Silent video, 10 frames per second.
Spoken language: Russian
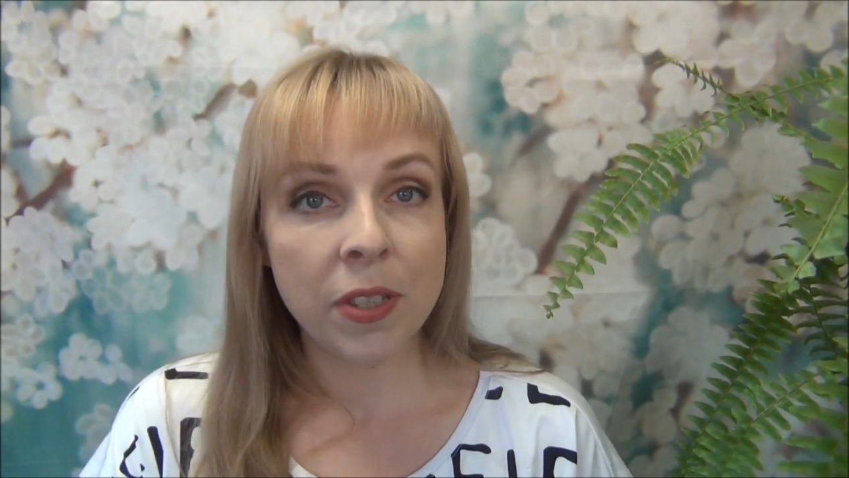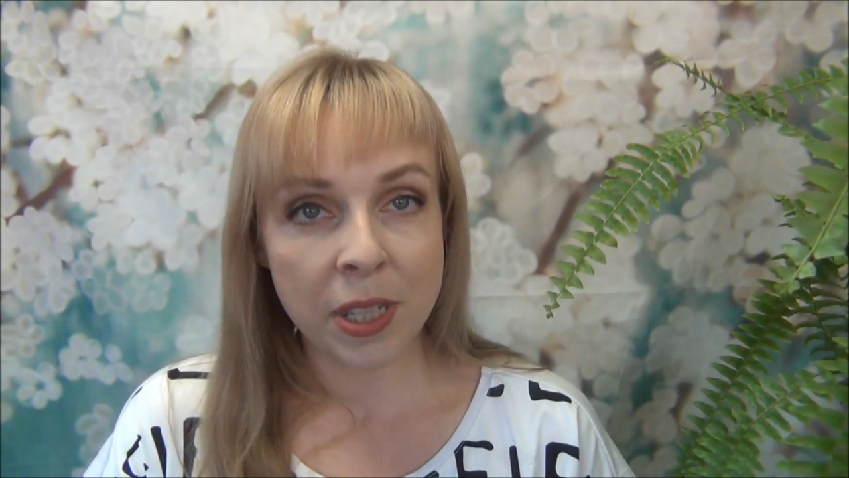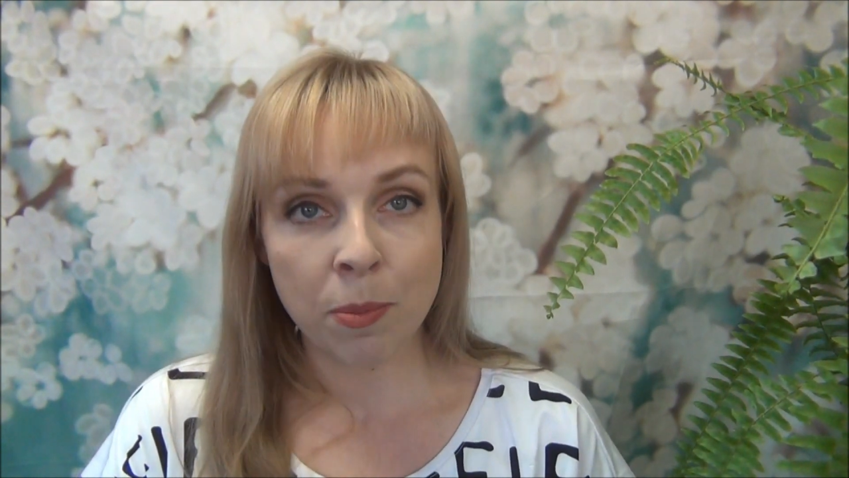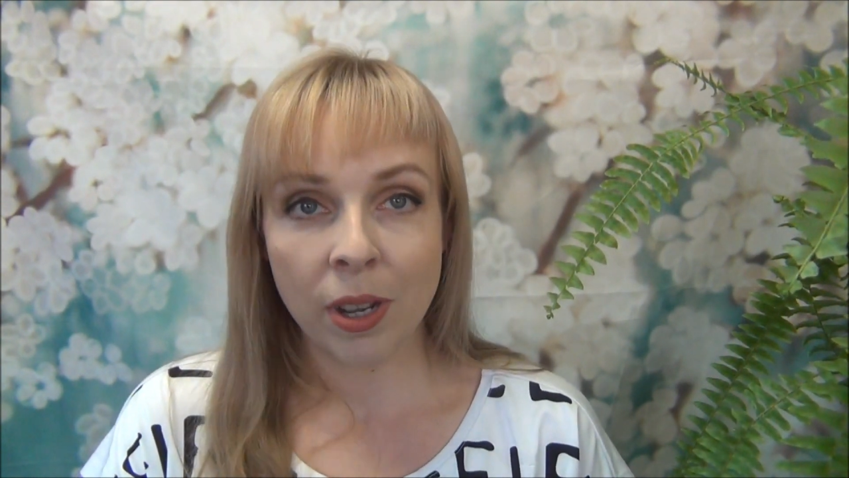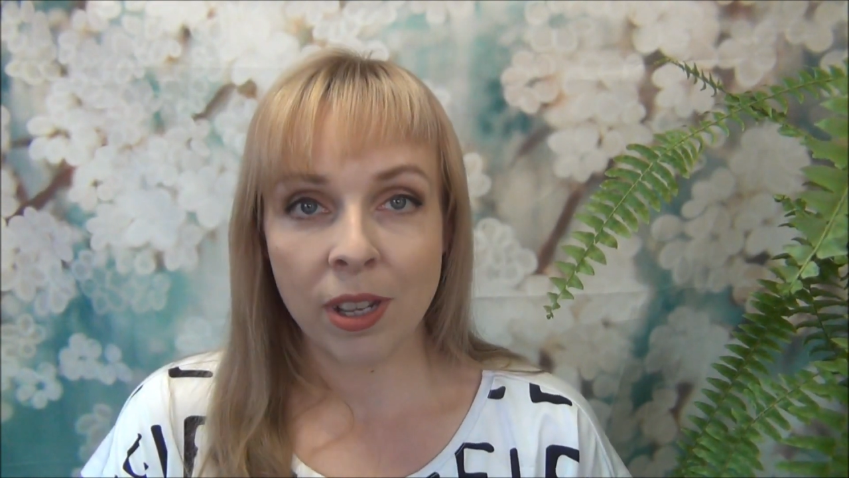
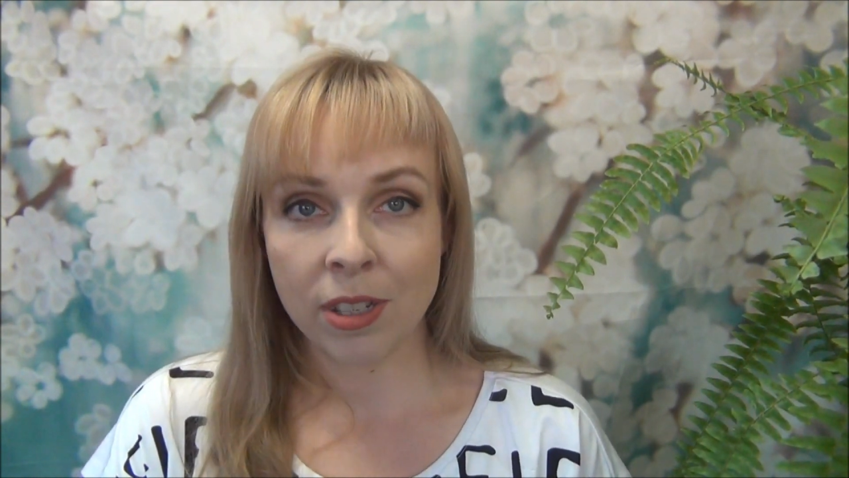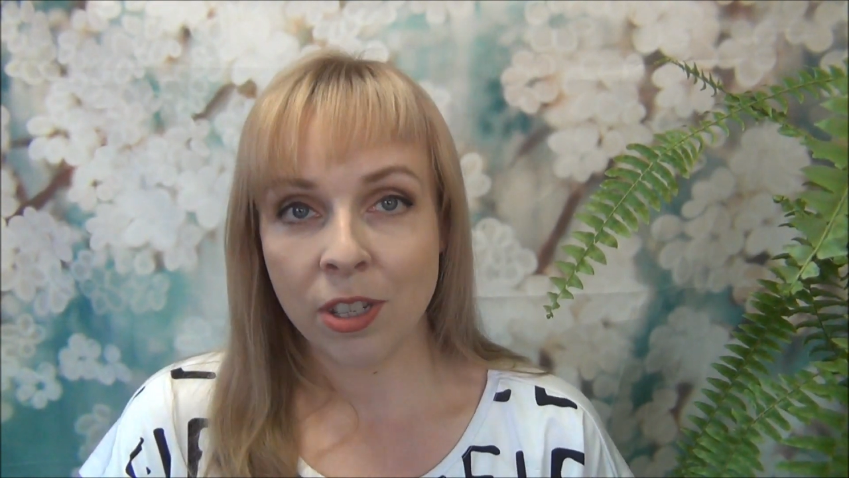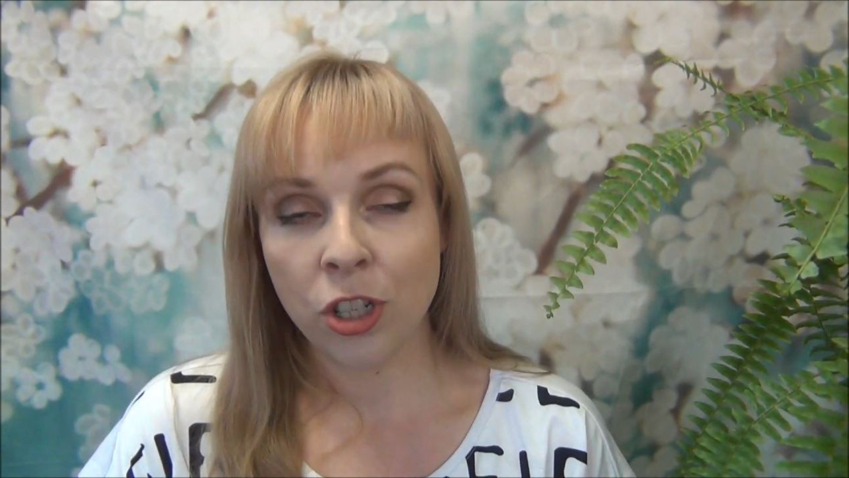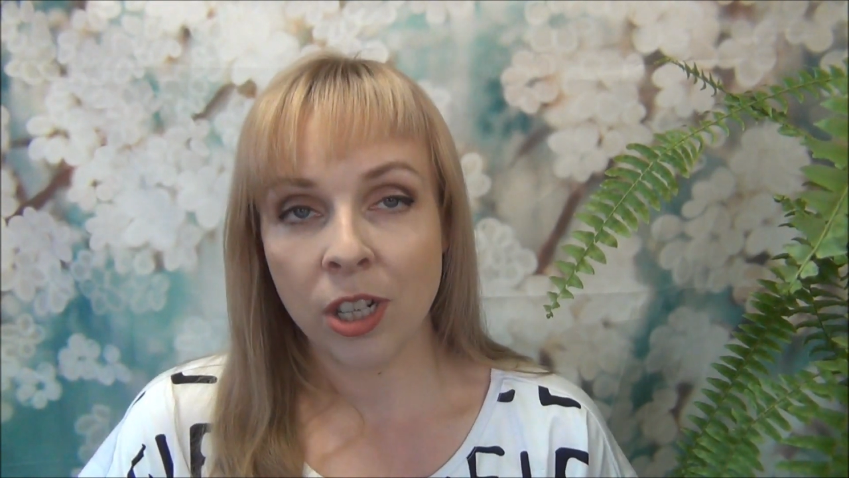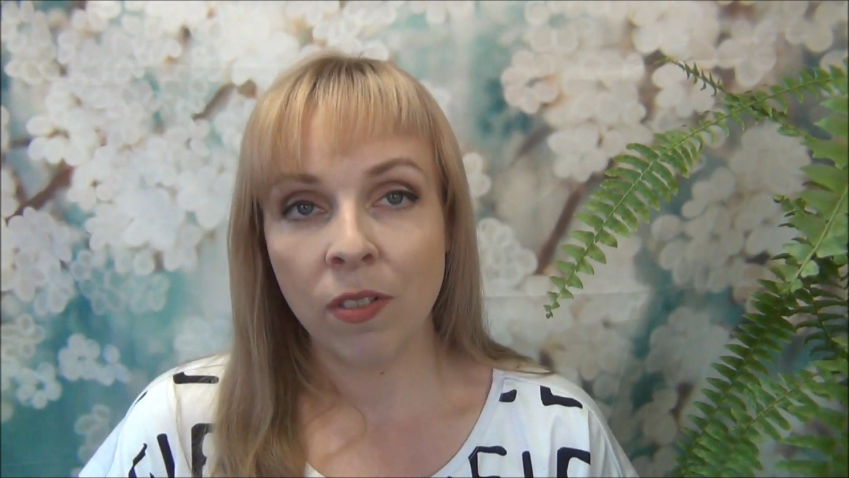все мои
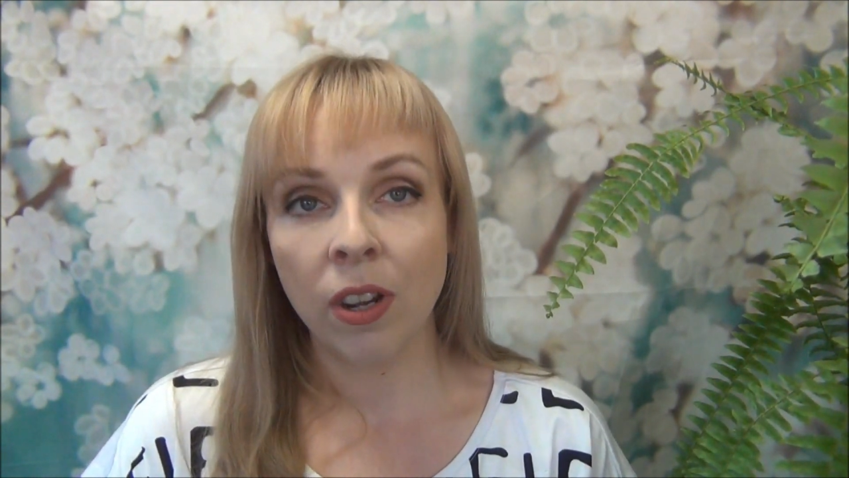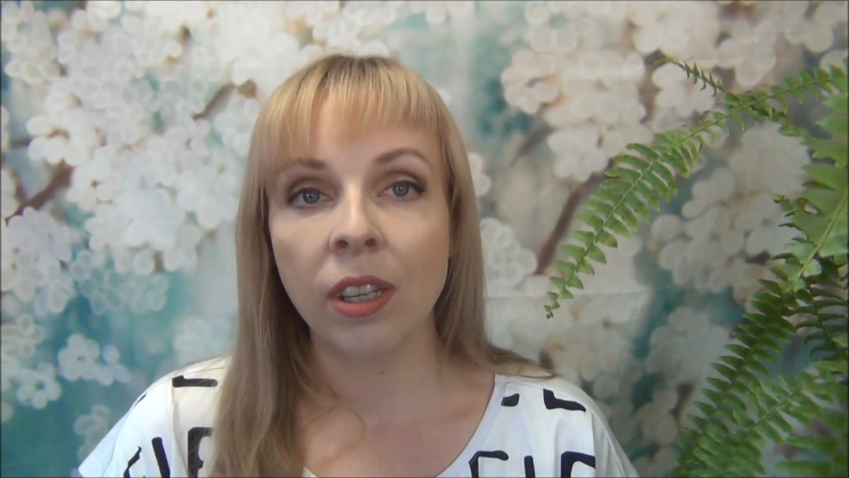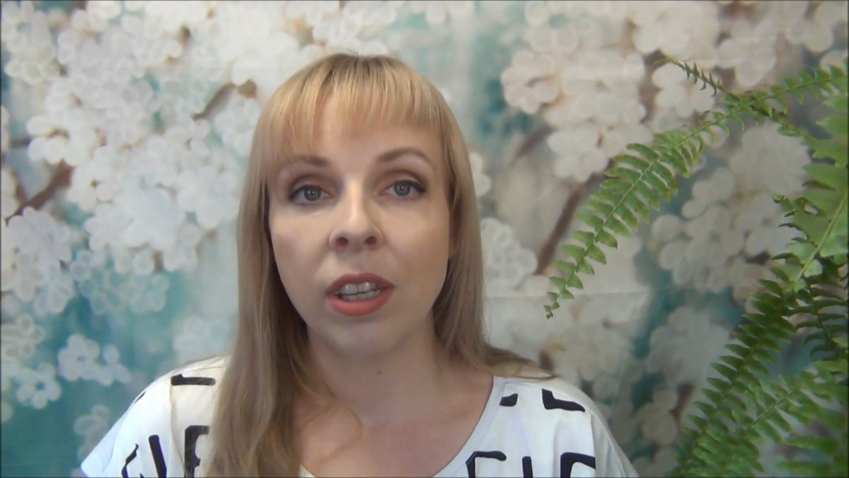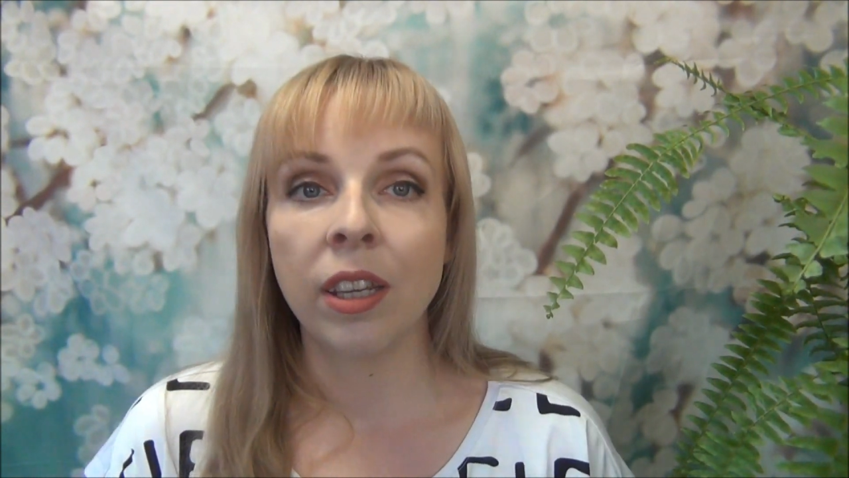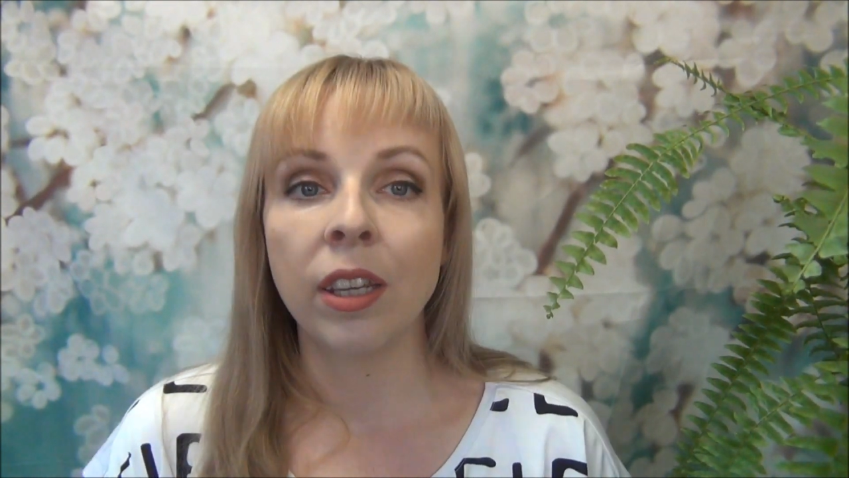разочарования,